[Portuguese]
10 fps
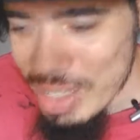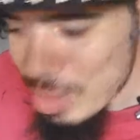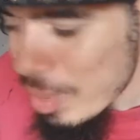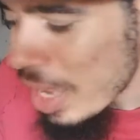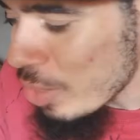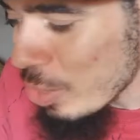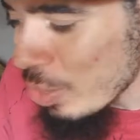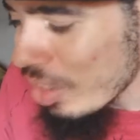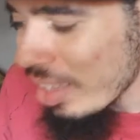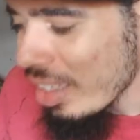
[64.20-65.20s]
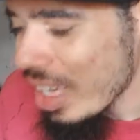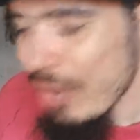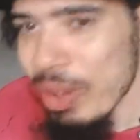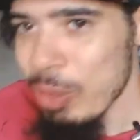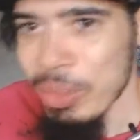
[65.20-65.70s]
desmaiou. Aí ele
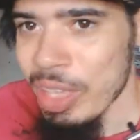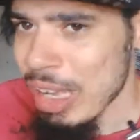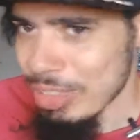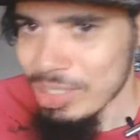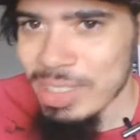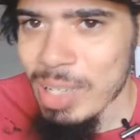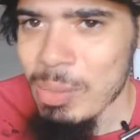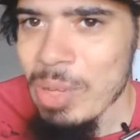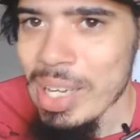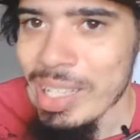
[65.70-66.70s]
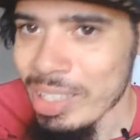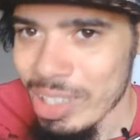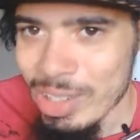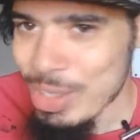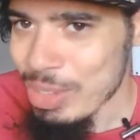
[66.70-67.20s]
falou, não, a gente tá com ele.
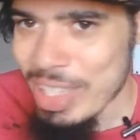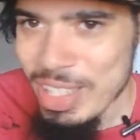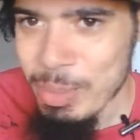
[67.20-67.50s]
Eu só dei esse